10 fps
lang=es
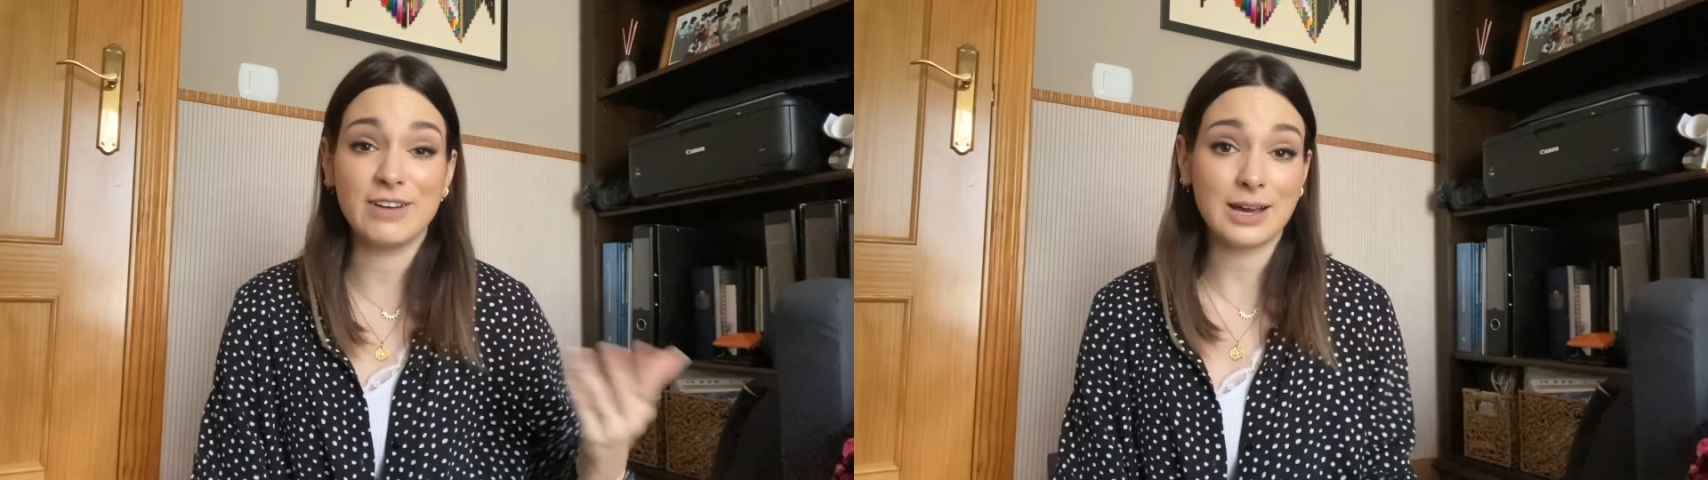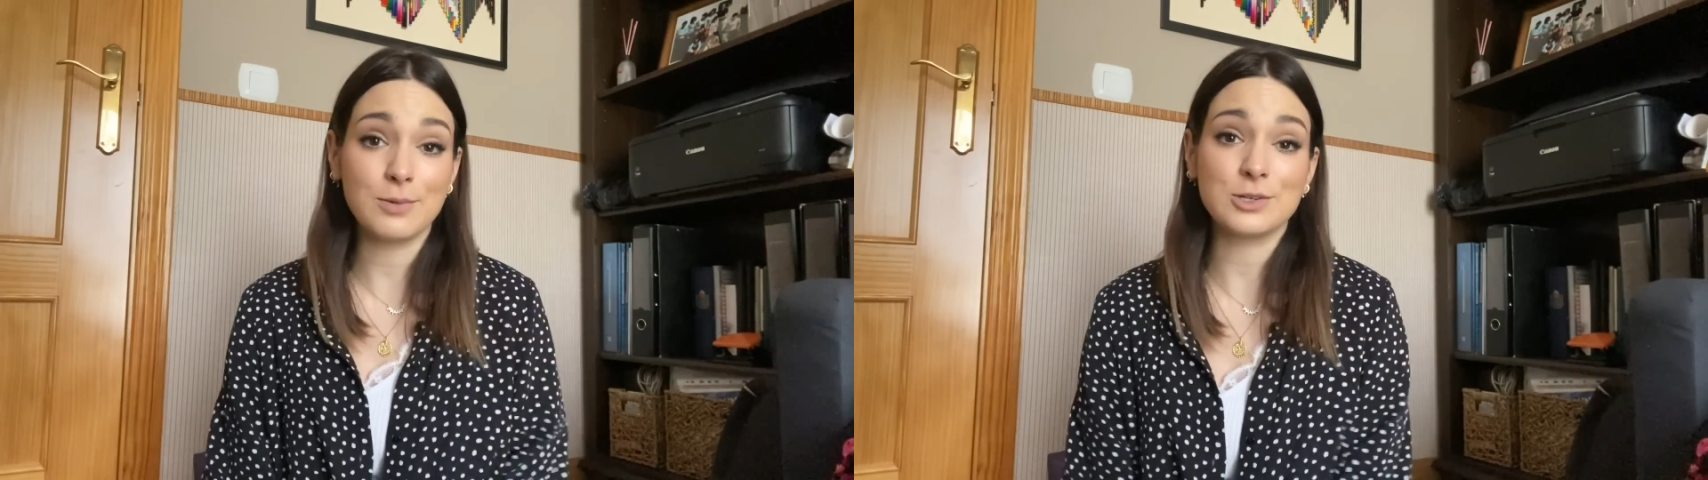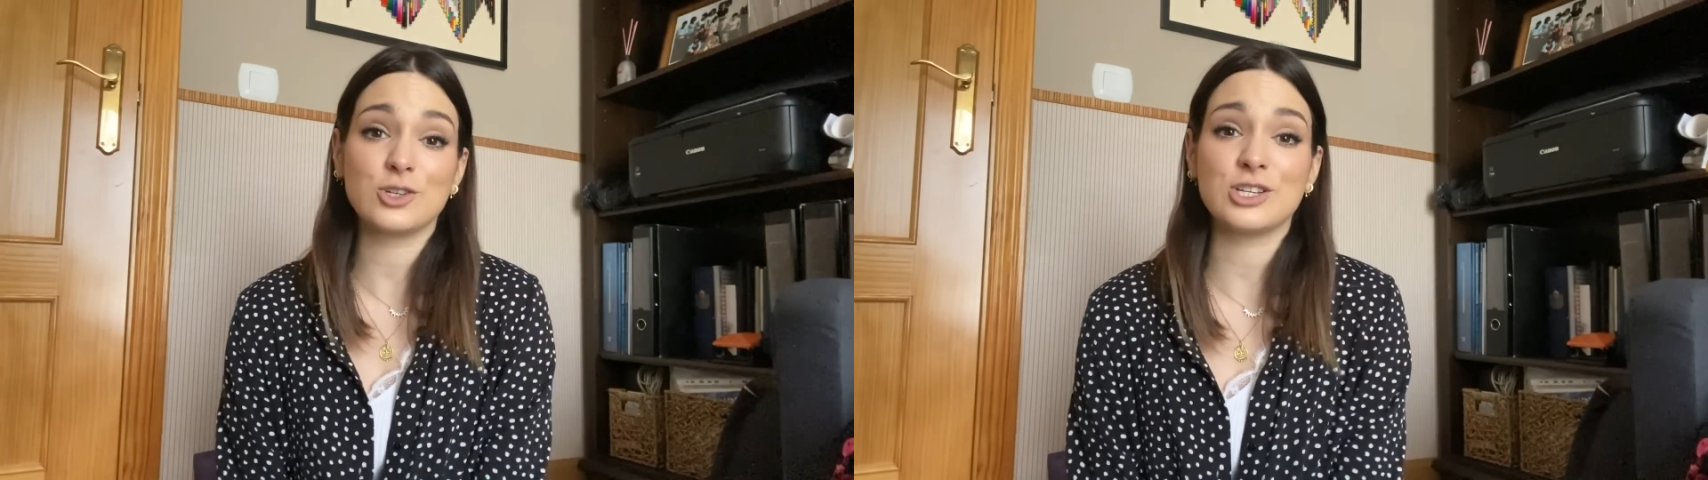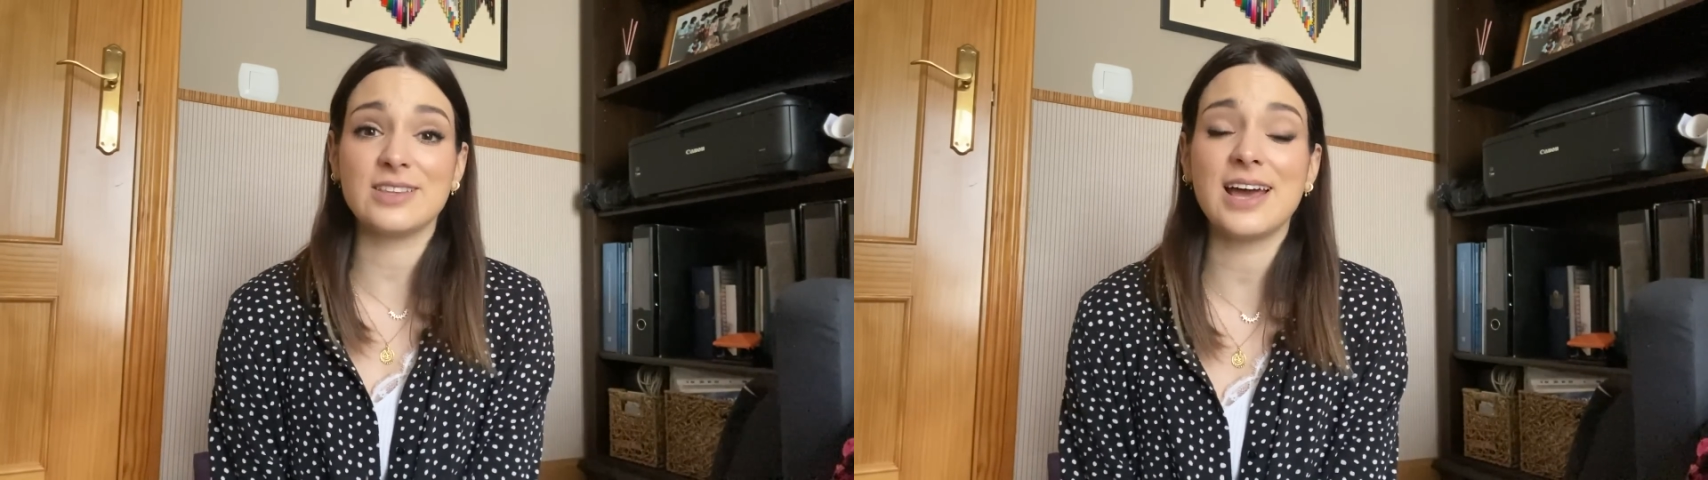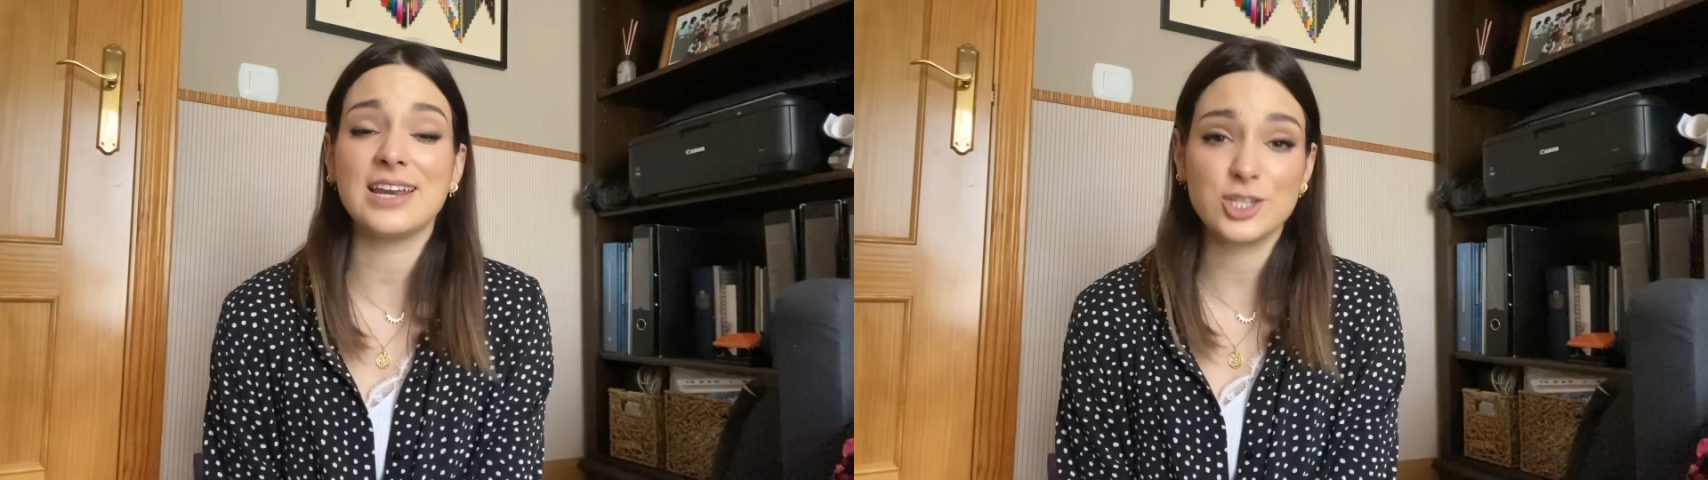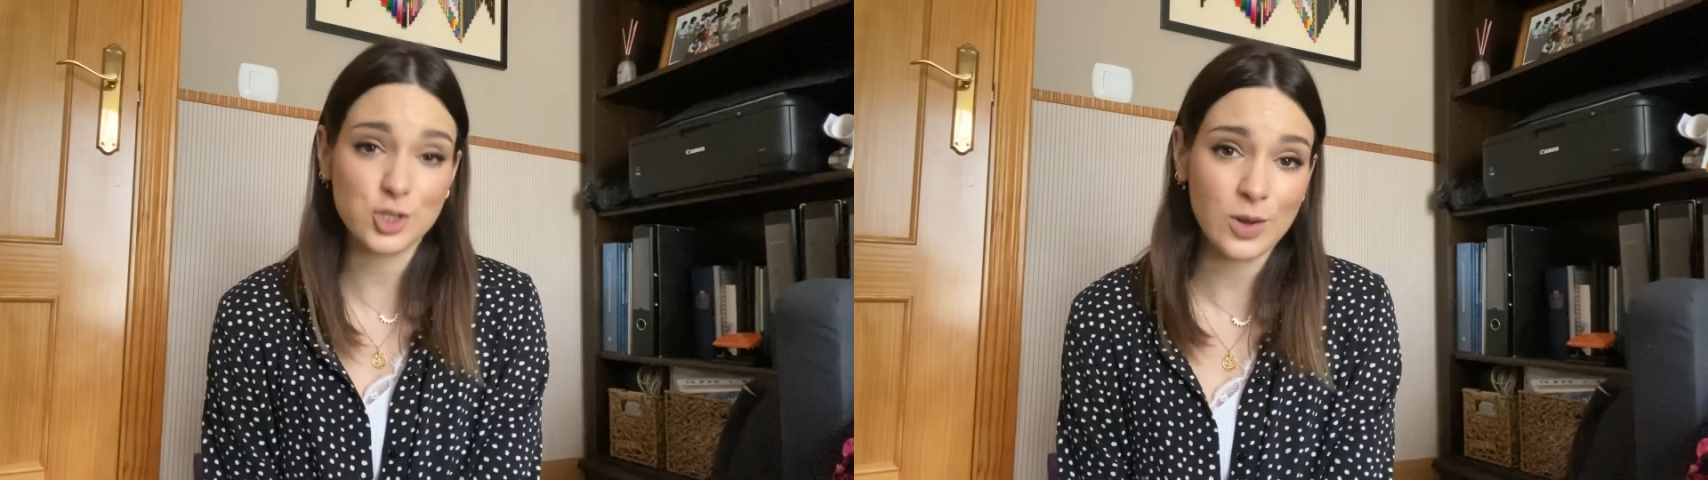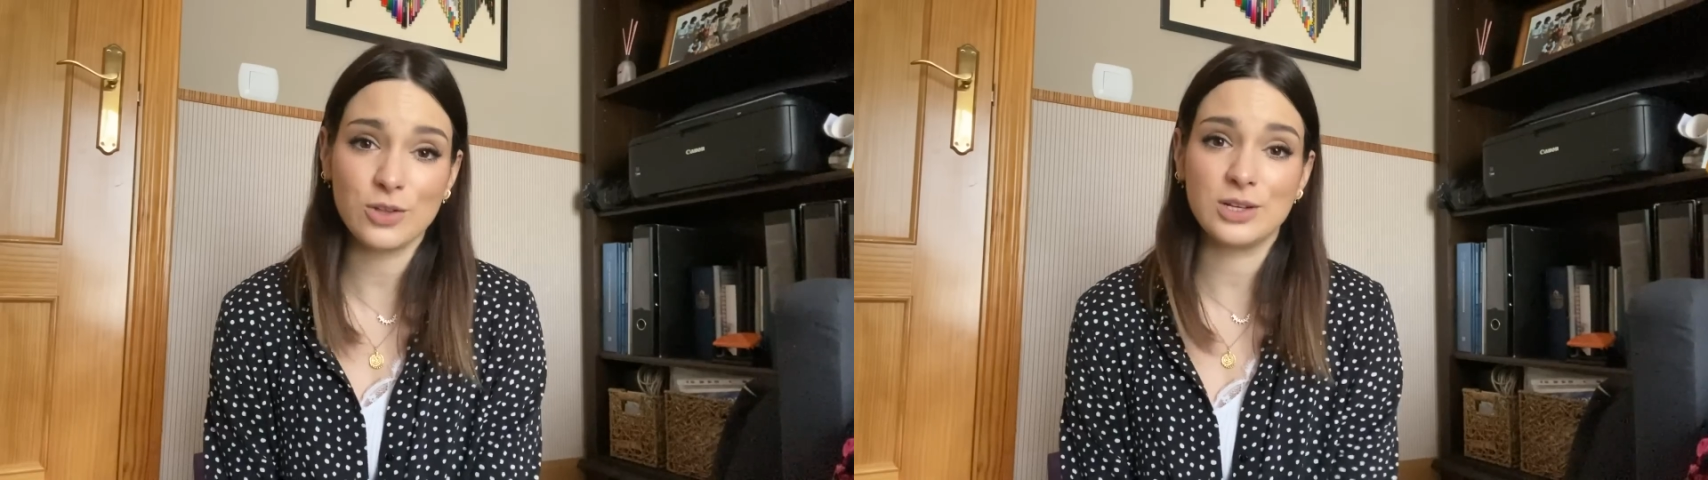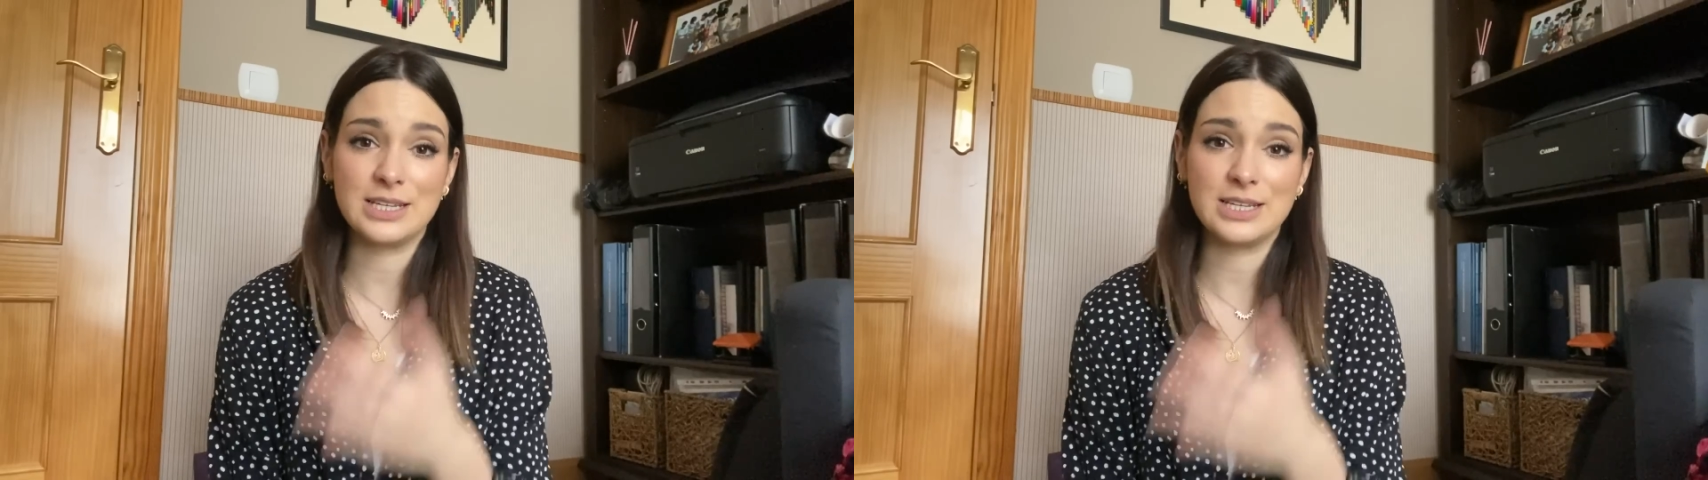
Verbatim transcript: al cabo estoy sentada en el suelo del